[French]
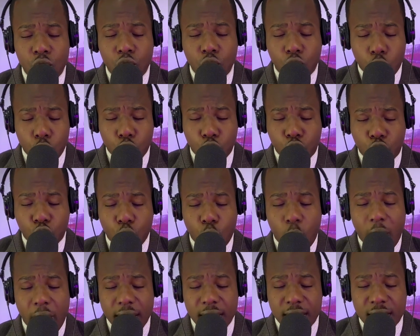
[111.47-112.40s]
que vous
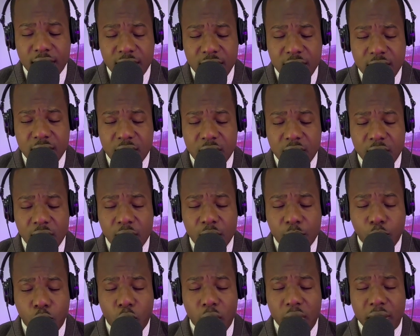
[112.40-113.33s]
choisi
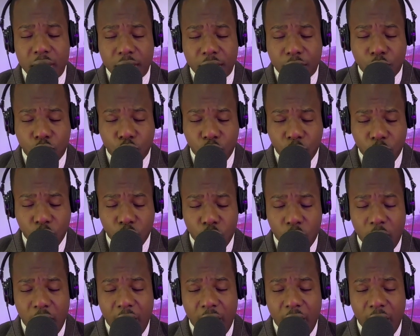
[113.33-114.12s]
pour instruire